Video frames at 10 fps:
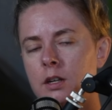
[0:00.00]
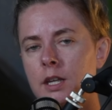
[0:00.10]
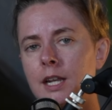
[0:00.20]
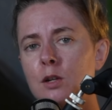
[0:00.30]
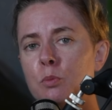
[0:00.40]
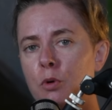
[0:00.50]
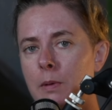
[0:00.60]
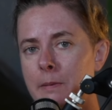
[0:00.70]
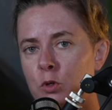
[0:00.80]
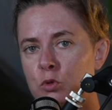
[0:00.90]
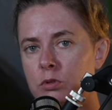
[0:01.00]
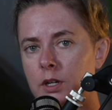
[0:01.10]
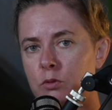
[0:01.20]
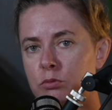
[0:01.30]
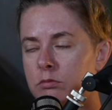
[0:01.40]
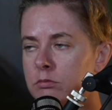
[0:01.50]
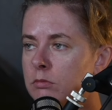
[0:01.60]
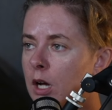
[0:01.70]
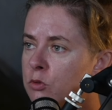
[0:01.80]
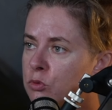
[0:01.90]
Quel est le problème que tu résous
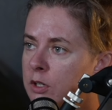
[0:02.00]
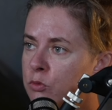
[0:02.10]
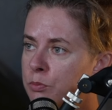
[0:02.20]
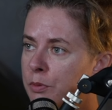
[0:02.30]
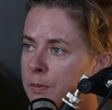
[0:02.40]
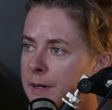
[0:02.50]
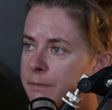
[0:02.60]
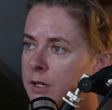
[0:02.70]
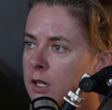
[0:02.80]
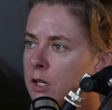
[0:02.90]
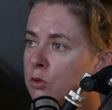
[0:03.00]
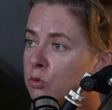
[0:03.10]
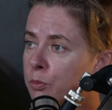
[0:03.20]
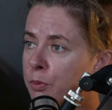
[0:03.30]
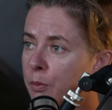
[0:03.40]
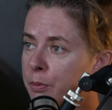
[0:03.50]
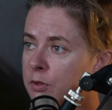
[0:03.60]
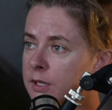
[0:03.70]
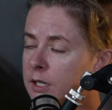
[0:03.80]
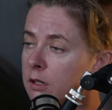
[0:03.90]
Bah, tu résous le problème de
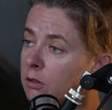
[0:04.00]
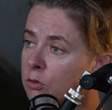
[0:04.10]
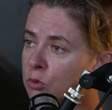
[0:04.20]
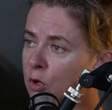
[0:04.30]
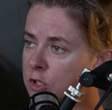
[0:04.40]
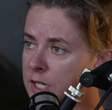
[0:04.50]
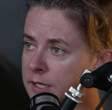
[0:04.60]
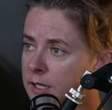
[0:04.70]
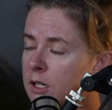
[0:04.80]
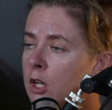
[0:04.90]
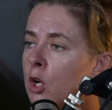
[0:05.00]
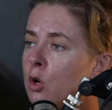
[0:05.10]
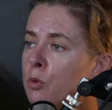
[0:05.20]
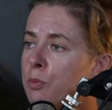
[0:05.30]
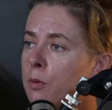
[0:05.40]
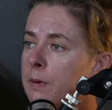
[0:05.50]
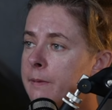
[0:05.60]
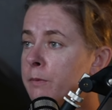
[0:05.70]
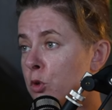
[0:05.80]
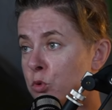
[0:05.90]
propreté euh, de leur jardin, le
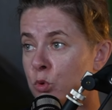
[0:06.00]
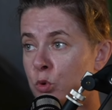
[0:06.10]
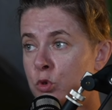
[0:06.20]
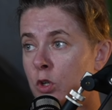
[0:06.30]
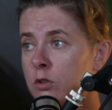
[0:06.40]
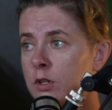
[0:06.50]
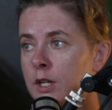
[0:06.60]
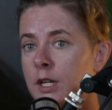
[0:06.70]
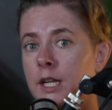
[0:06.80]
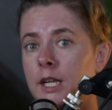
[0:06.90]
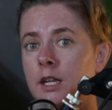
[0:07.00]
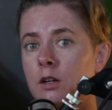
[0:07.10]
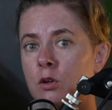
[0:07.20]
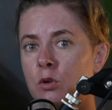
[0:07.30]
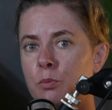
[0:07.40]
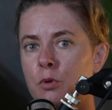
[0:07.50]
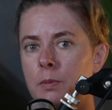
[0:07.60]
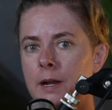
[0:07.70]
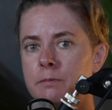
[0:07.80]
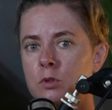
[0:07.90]
problème de temps et euh, le
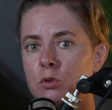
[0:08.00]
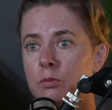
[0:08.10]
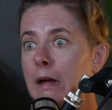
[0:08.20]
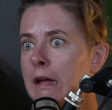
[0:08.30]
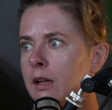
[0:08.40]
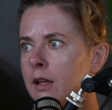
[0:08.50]
problème que bah,